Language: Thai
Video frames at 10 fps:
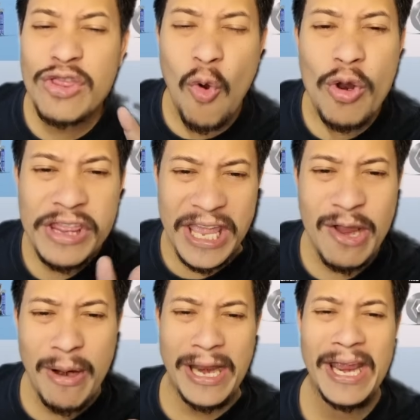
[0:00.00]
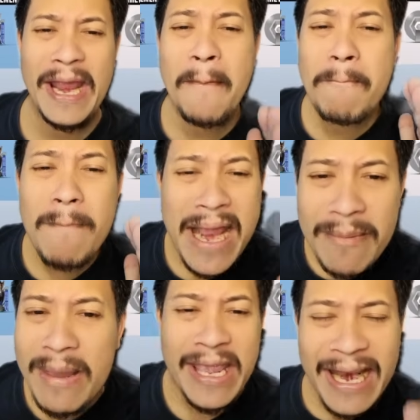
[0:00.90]
สูสีกว่านี้ไม่
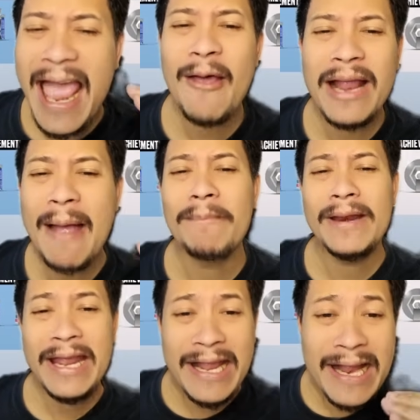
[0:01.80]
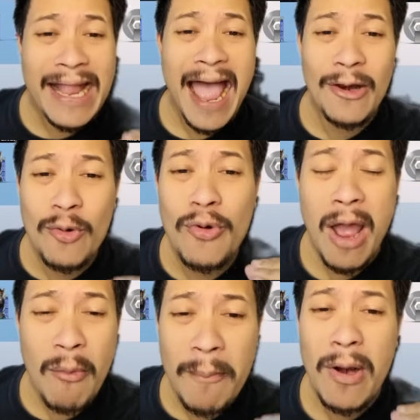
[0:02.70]
มีอีกแล้วนะครับ นี่คือการลุ้น
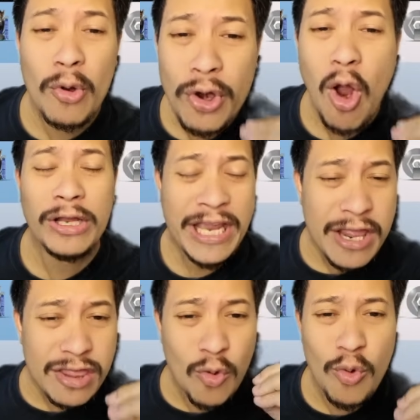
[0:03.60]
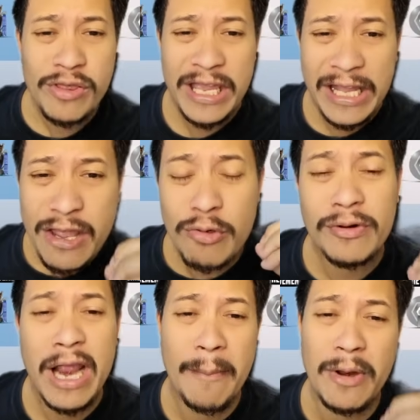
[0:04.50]
รางวัลบอลลง ดอที่สูสีที่สุด
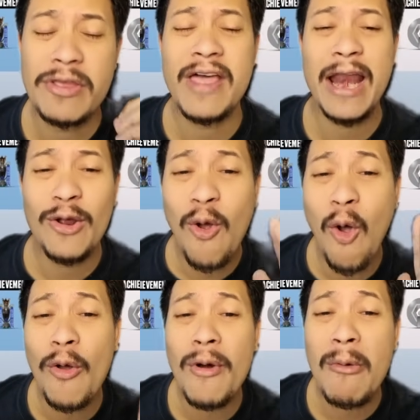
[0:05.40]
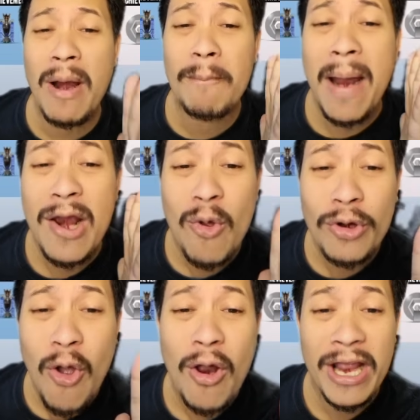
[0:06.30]
ในประวัติศาสตร์ของรางวัลบอลลง
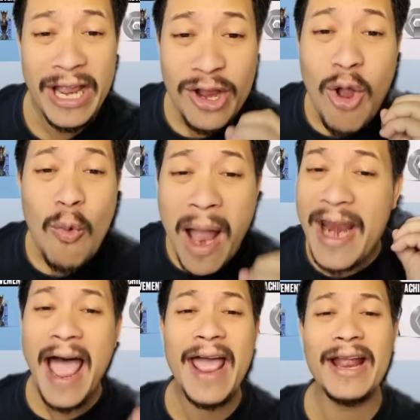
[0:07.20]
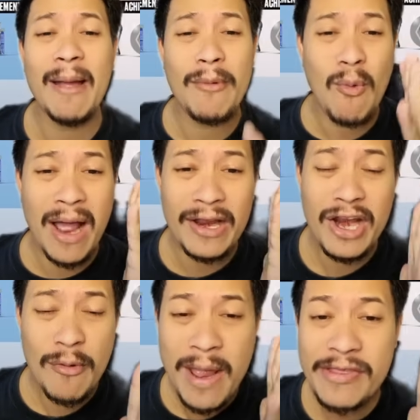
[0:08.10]
ดอเลย ก็ว่าได้นะครับ ระหว่างลี
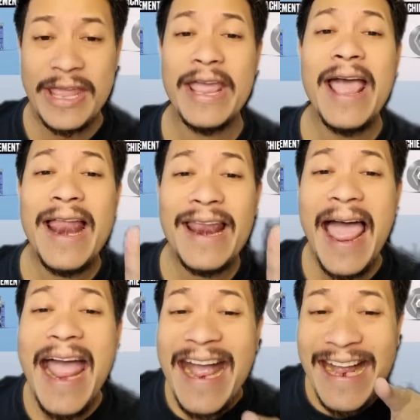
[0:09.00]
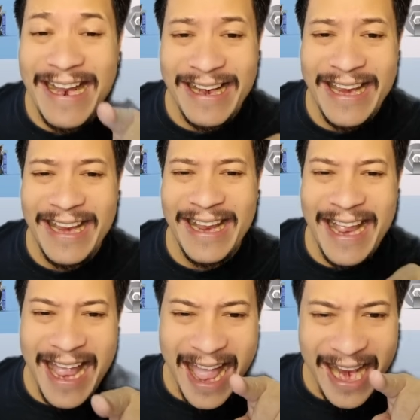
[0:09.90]
เนลเมซี่และเออร์ลิง
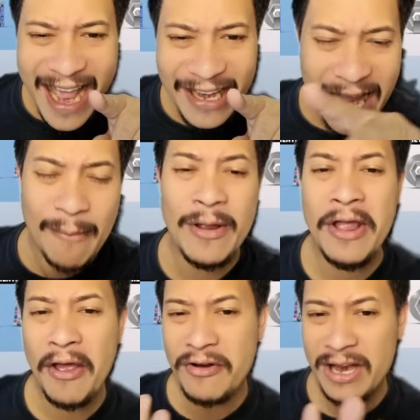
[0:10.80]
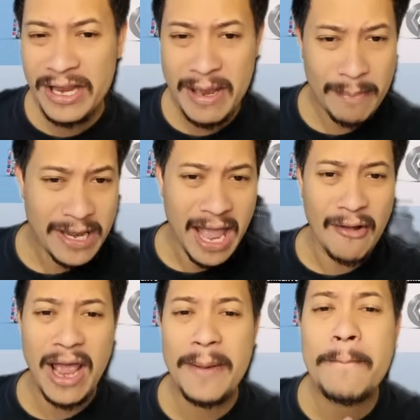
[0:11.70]
ฮาแลนด์ครับเรื่องนี้จะเป็นอย่าง
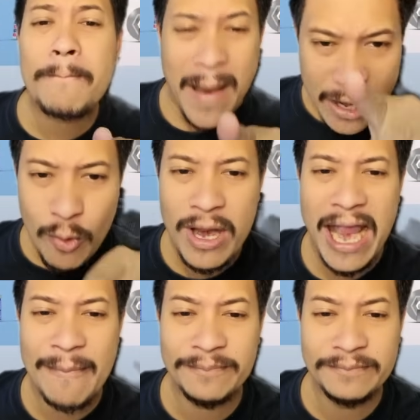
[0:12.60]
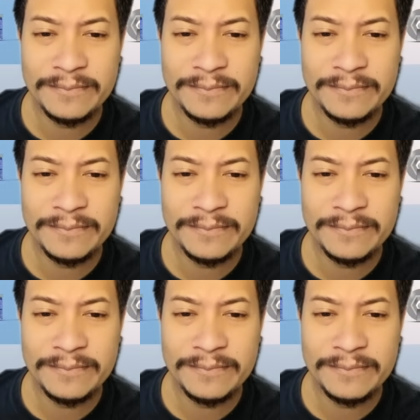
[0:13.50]
ไรไปดูเลยครับ